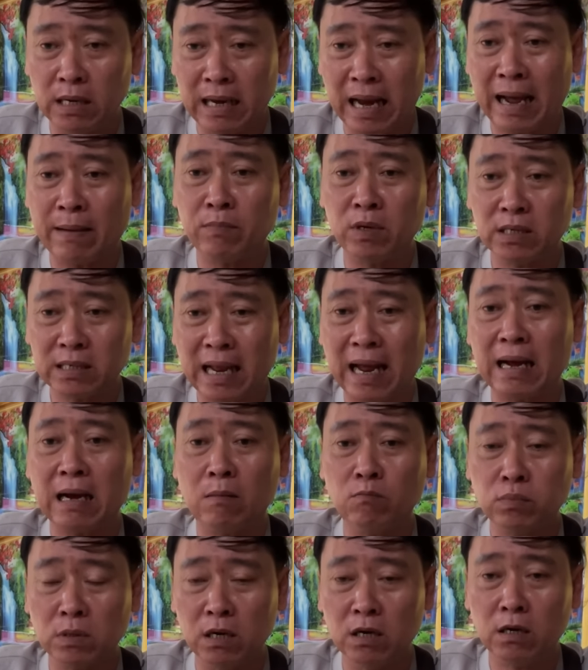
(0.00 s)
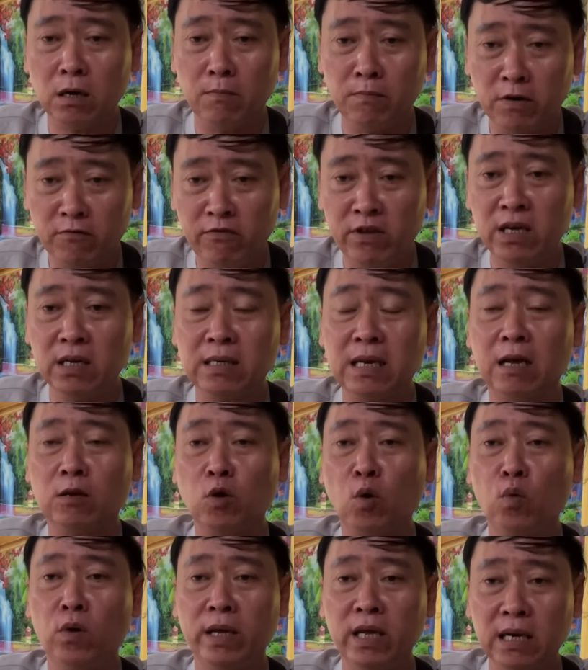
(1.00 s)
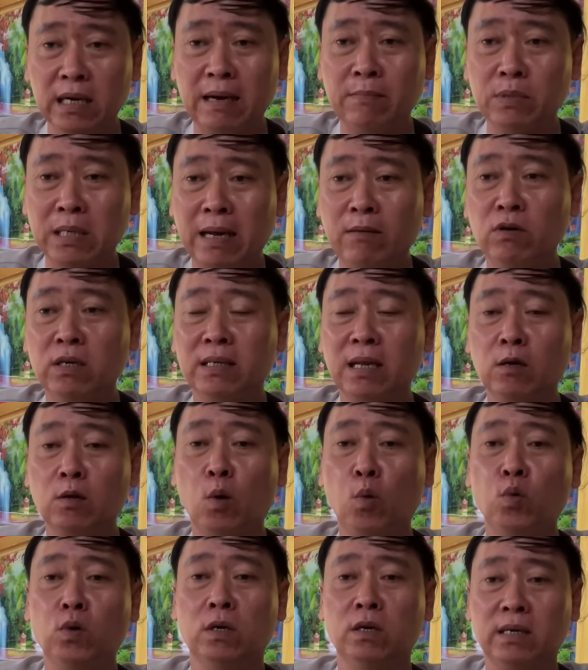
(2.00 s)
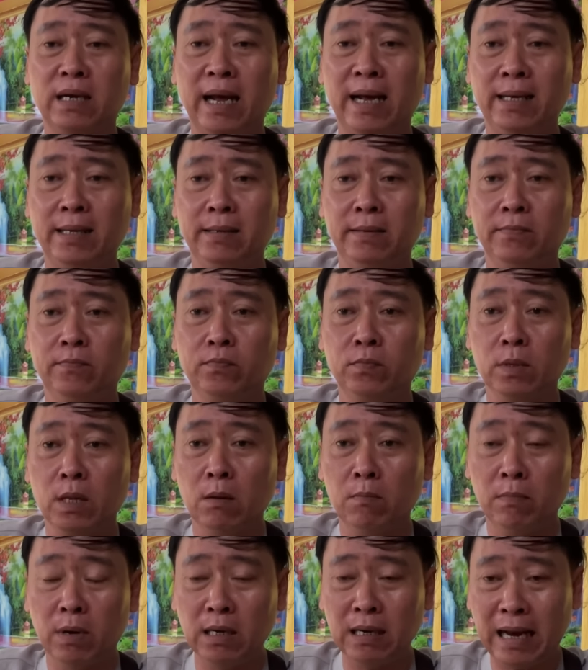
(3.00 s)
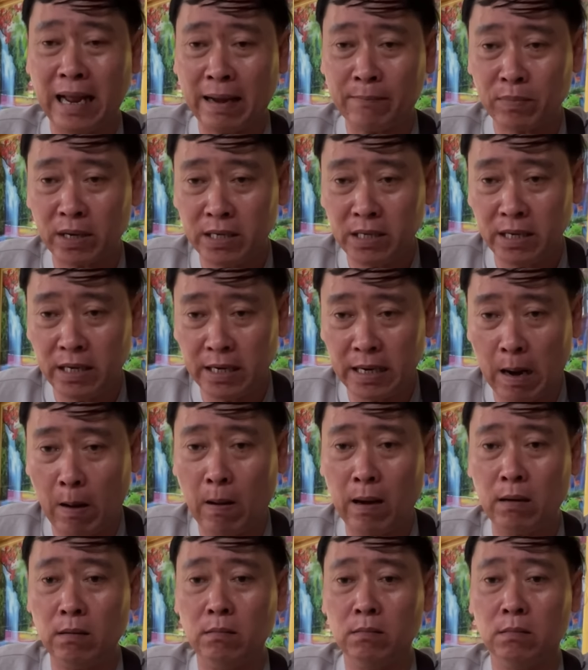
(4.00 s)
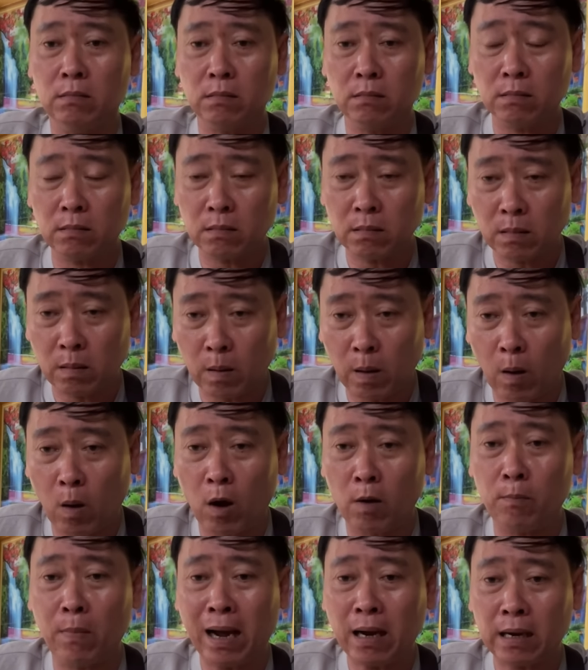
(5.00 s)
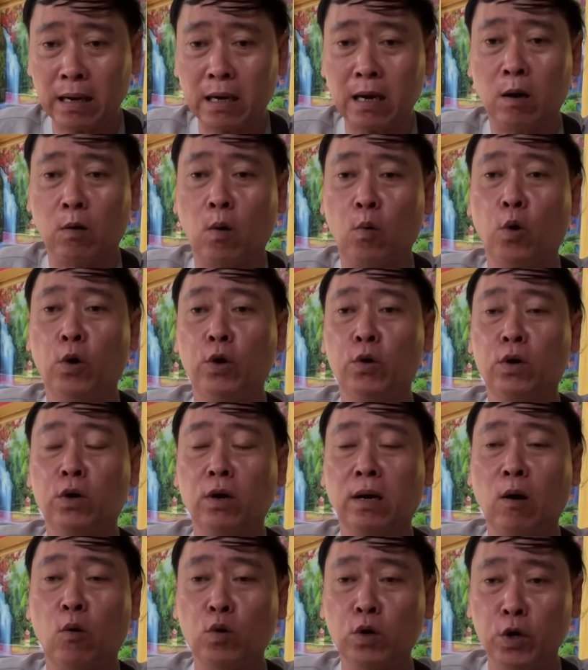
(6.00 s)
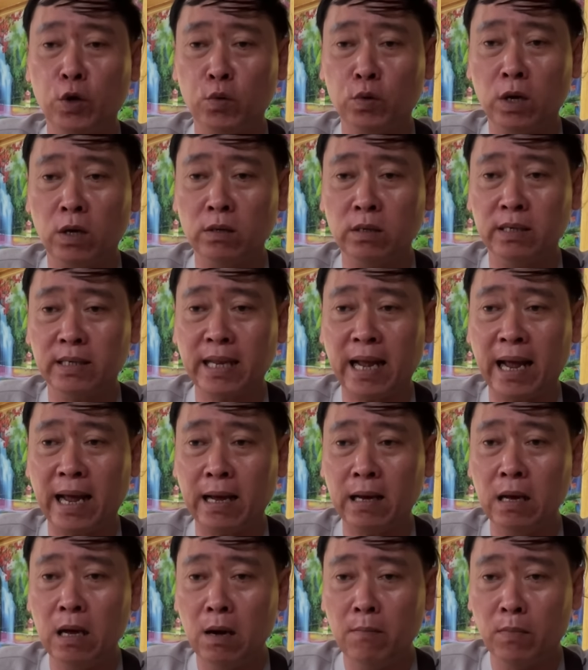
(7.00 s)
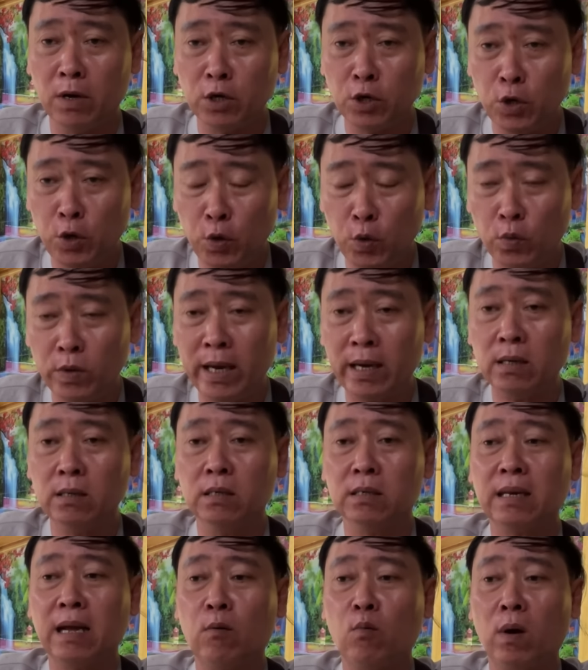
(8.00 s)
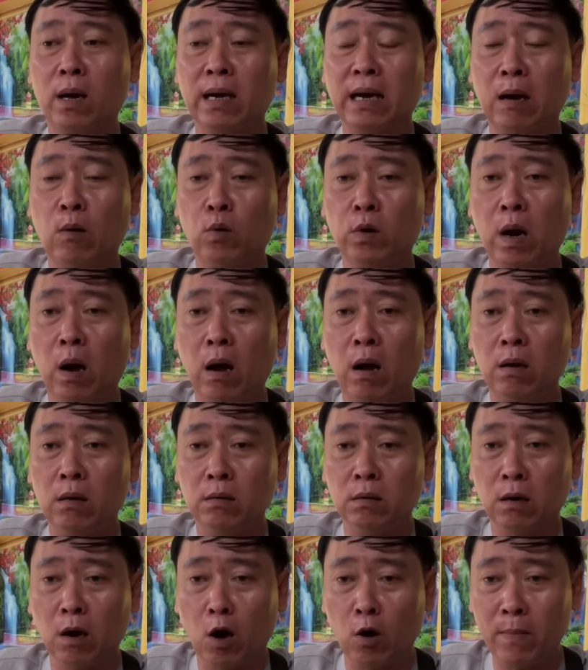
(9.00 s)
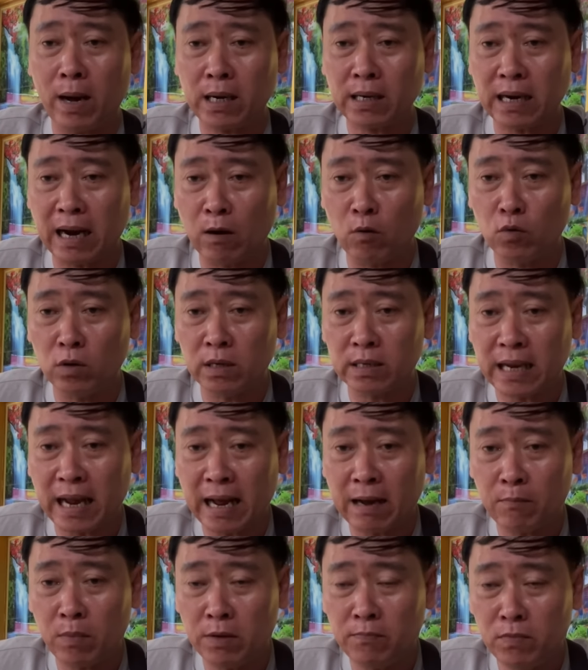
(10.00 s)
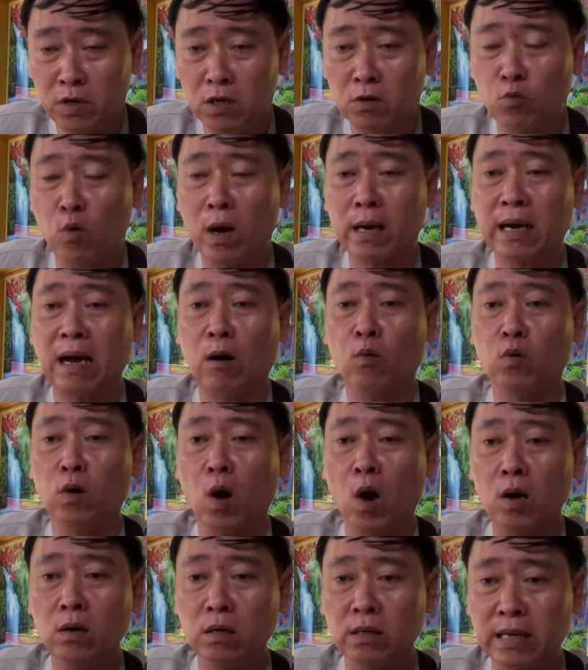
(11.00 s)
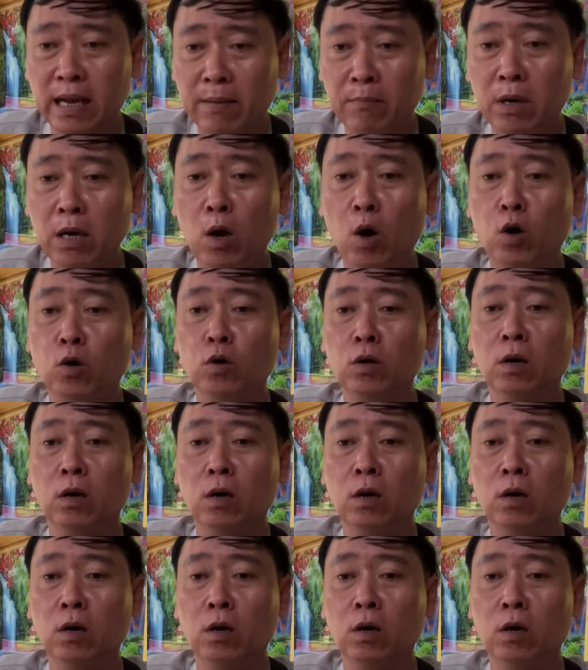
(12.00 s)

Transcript: làm người ta không được còn mình phiên ta tu hiền làm sao người ta tu được đây mình làm cái gì đó cho bắt cái cầu kiều, cầu kiều cho người ta mình dìu dắt người ta qua cầu đó rồi bắt đầu người ta mới bước qua cầu đó người ta mới lo